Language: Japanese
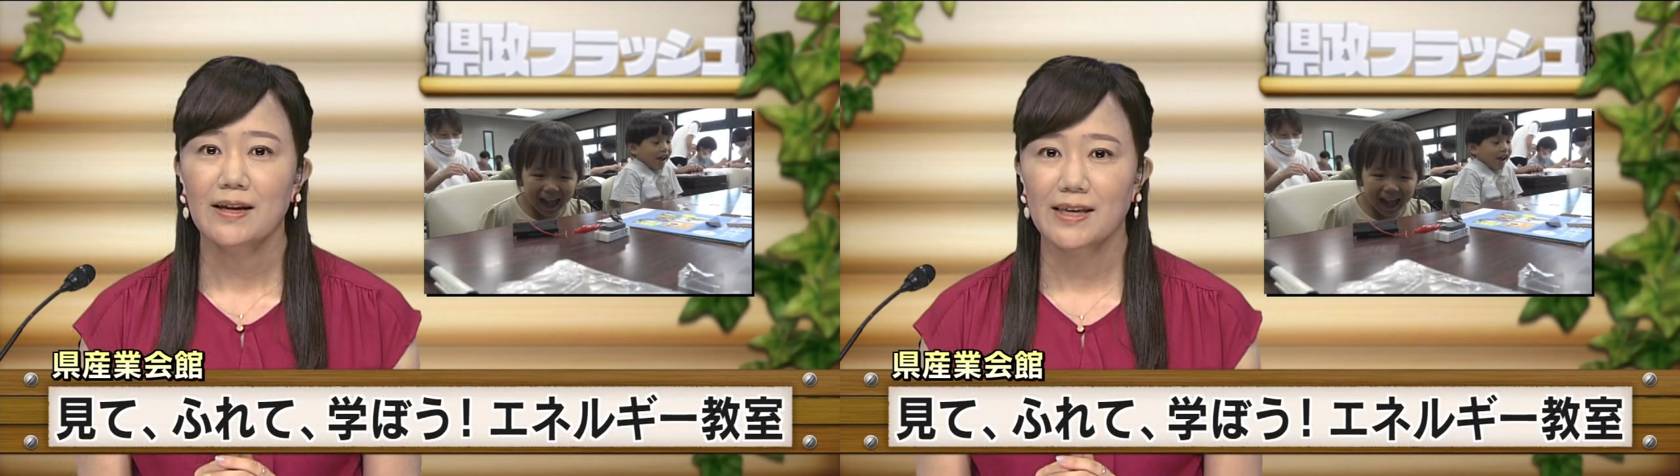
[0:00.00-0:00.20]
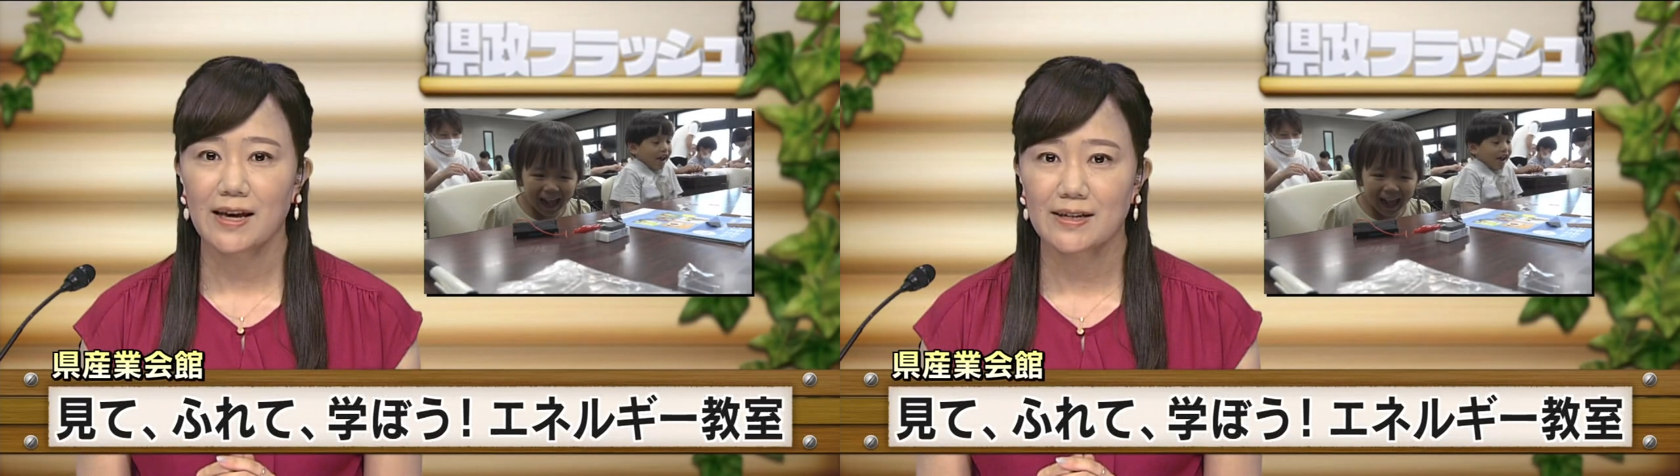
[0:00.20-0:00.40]

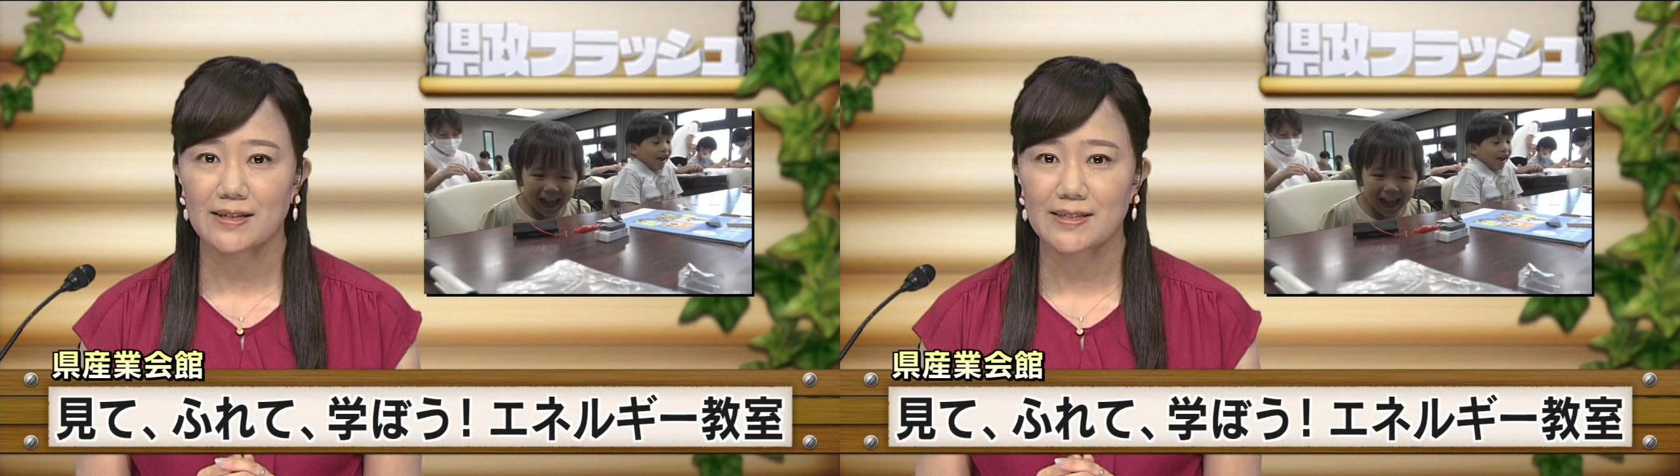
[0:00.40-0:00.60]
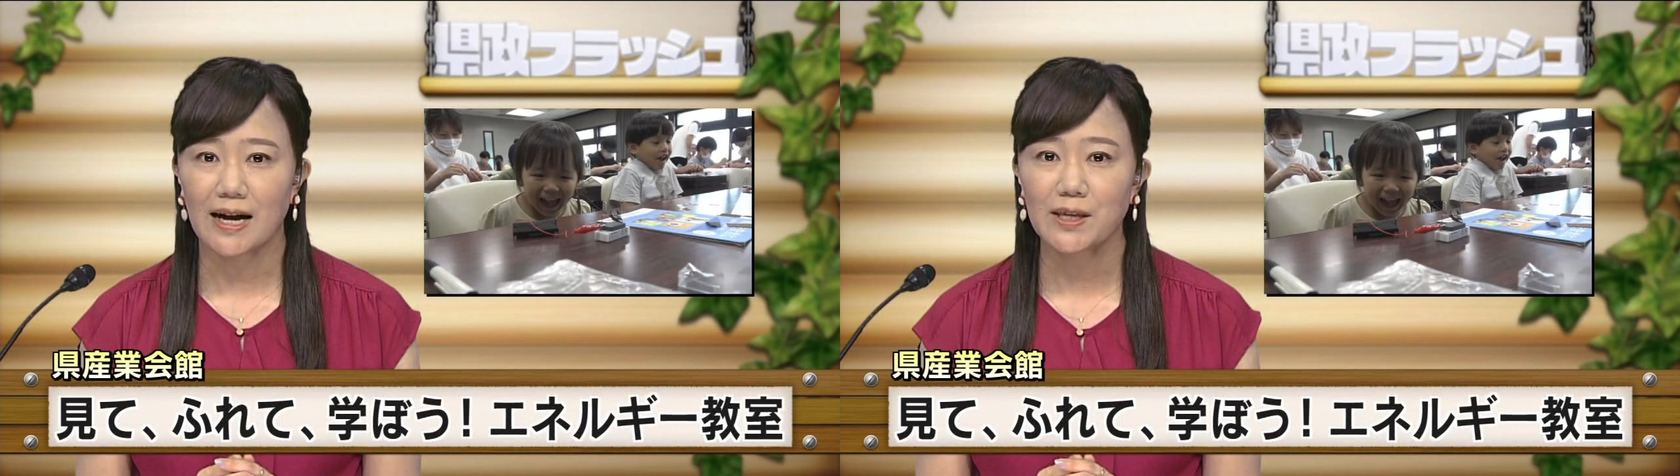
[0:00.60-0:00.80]
県
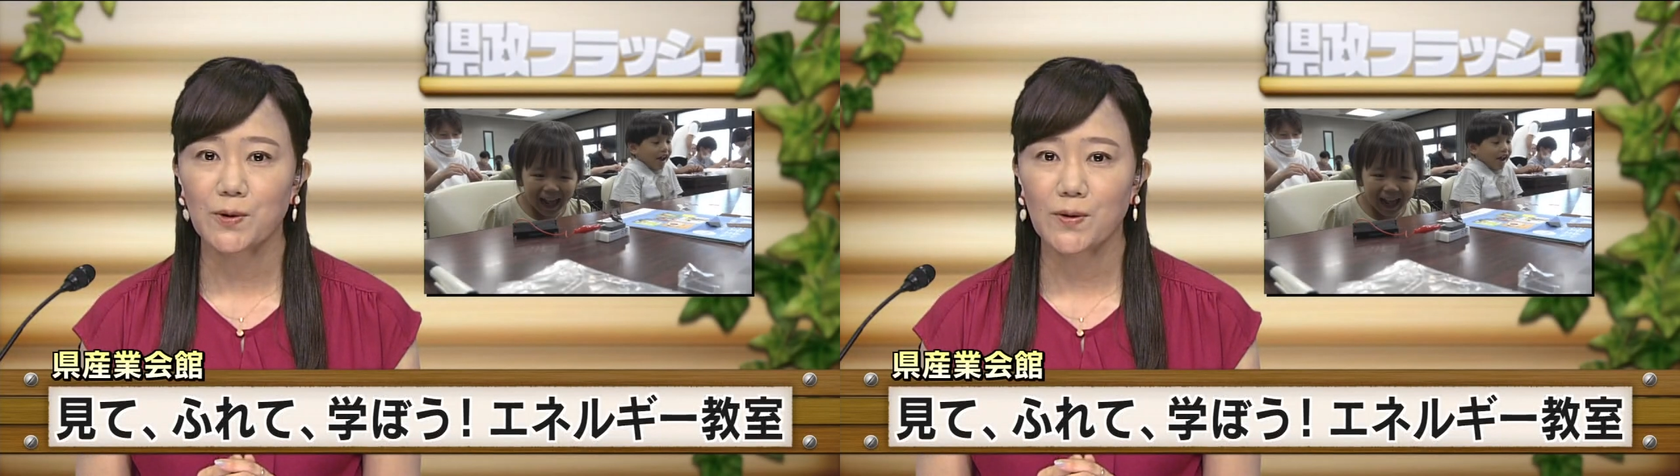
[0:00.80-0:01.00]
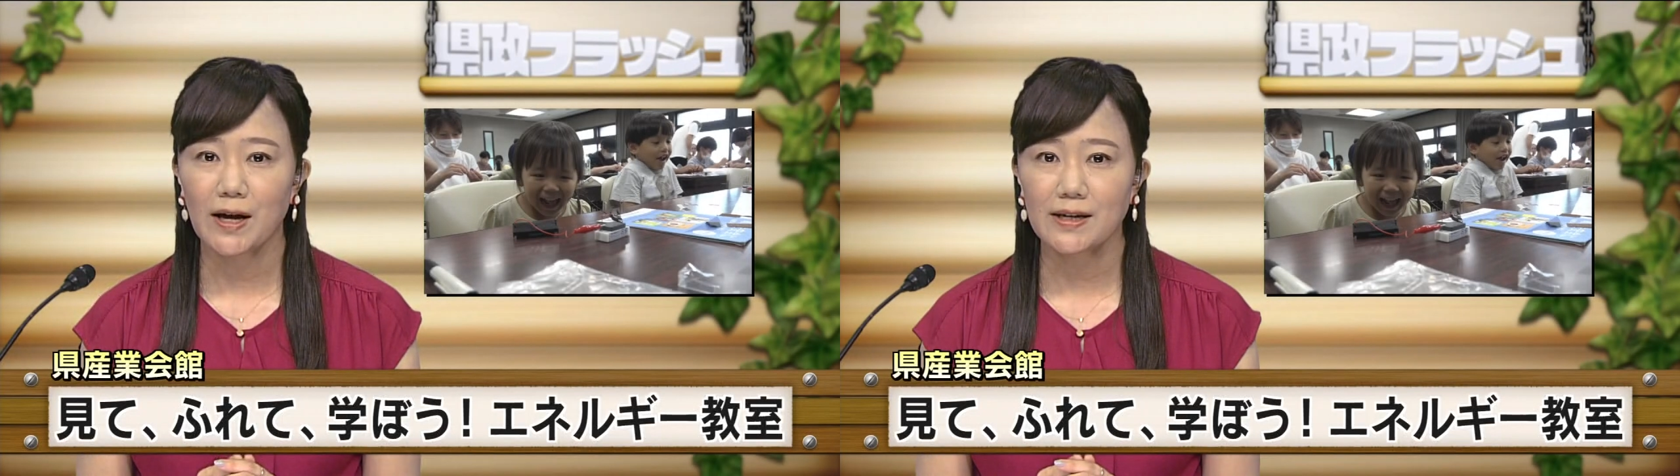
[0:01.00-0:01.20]
産
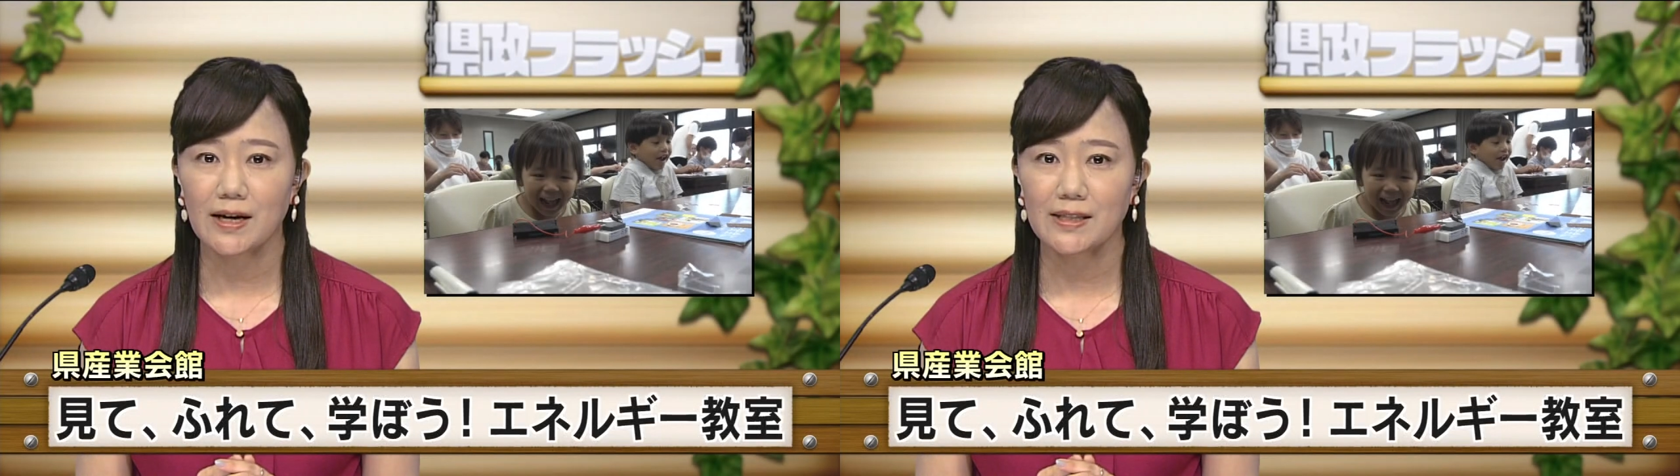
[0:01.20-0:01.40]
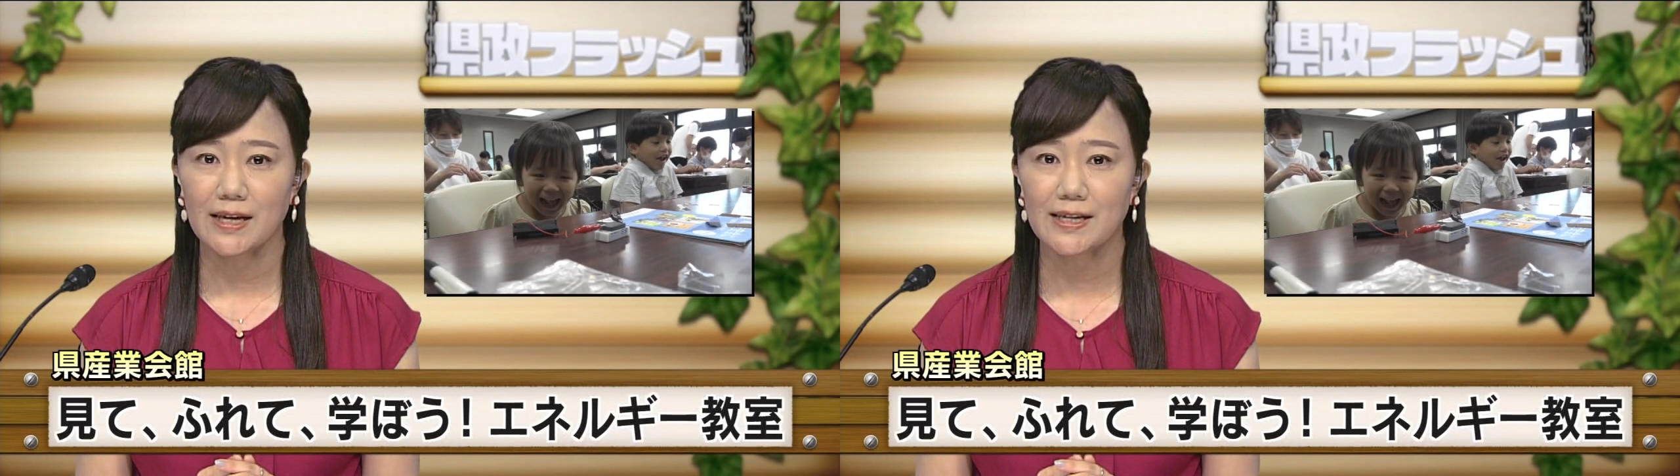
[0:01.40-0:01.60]
業会
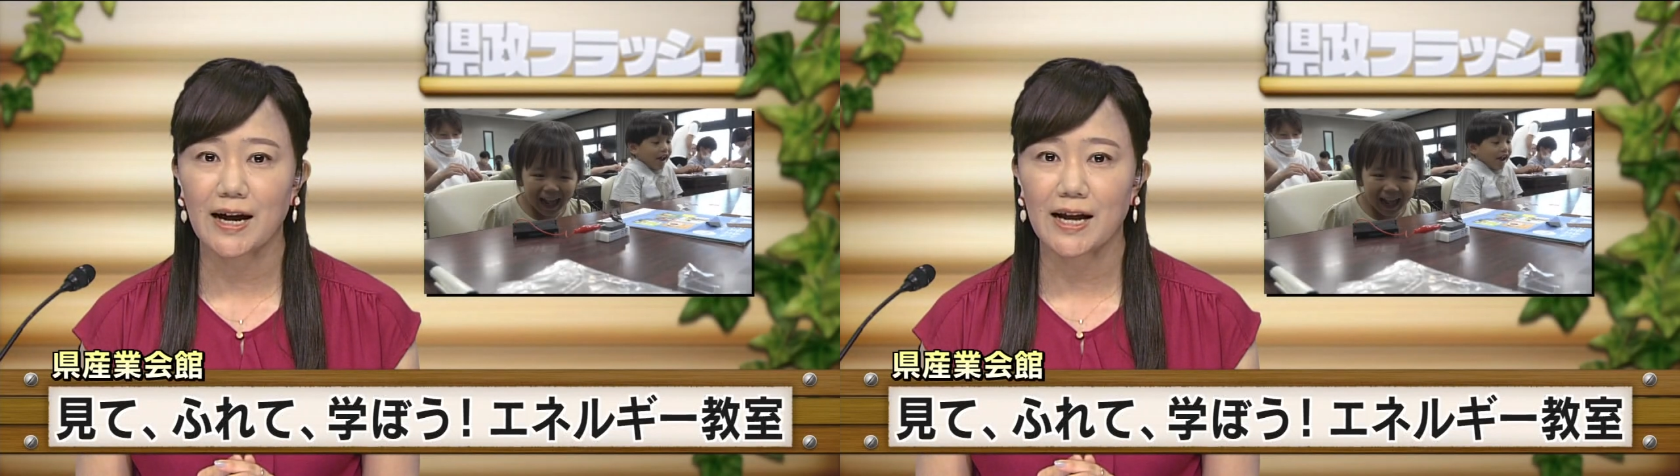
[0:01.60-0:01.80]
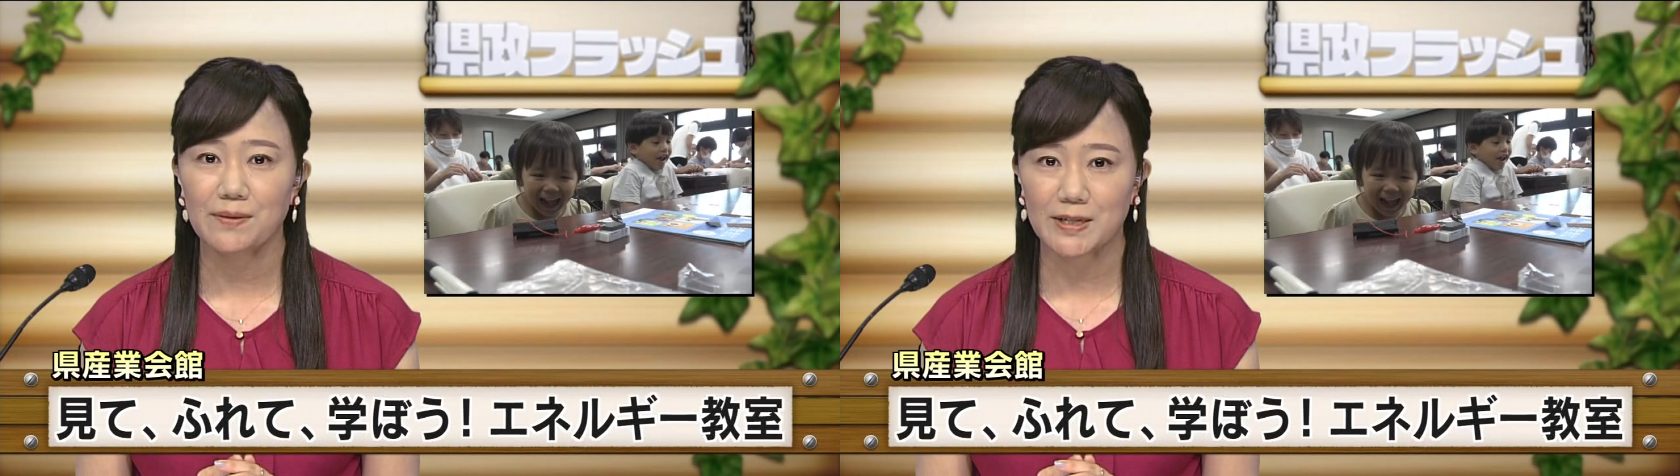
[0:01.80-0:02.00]
館で開
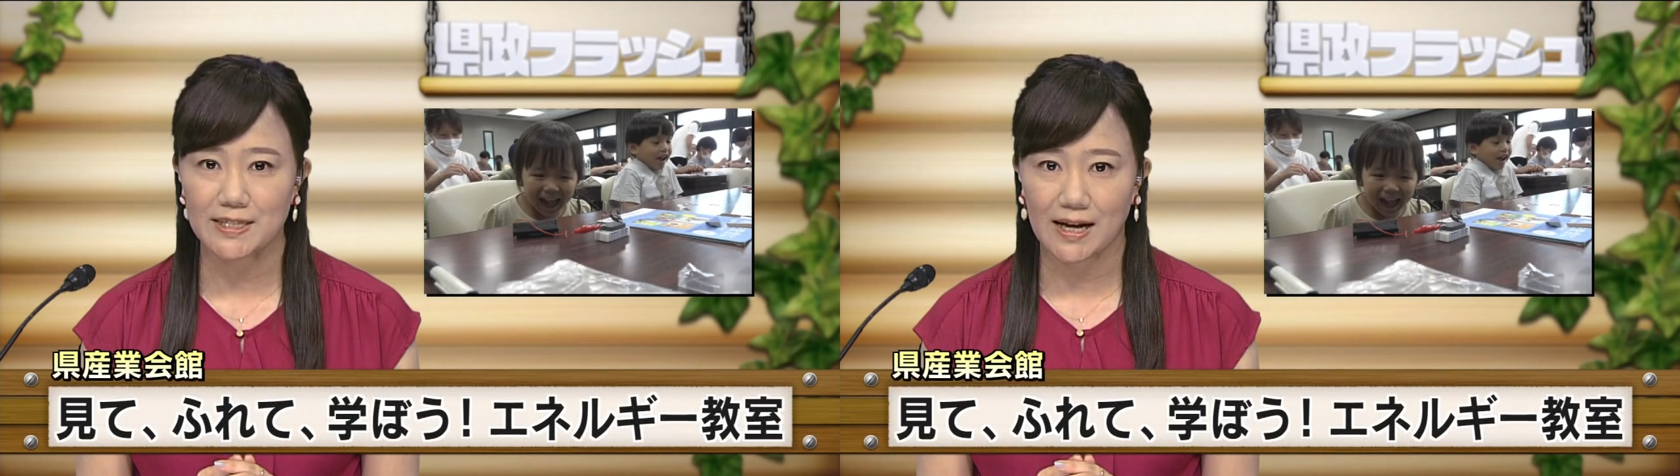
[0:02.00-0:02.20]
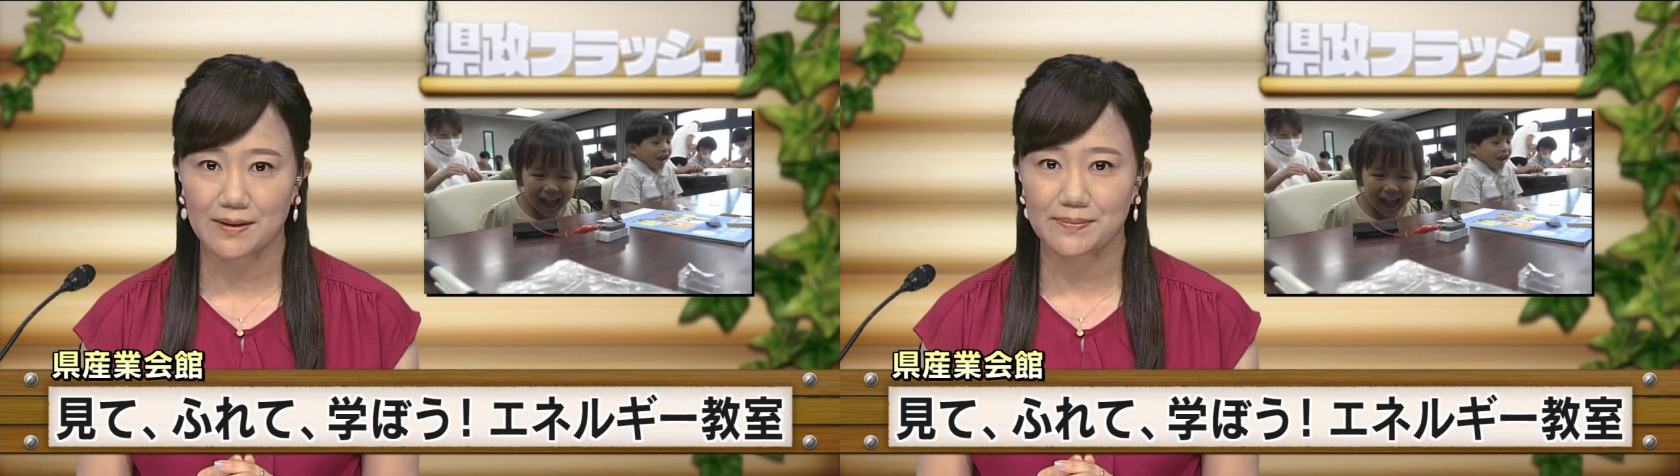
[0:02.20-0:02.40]
かれまし
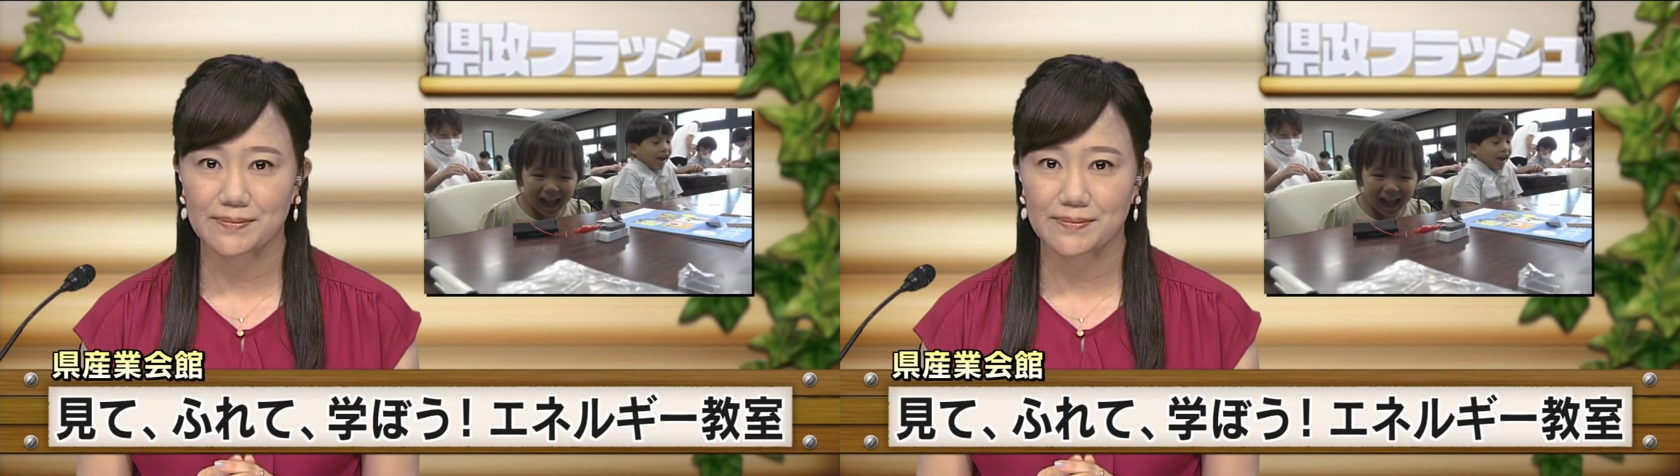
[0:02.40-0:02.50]
た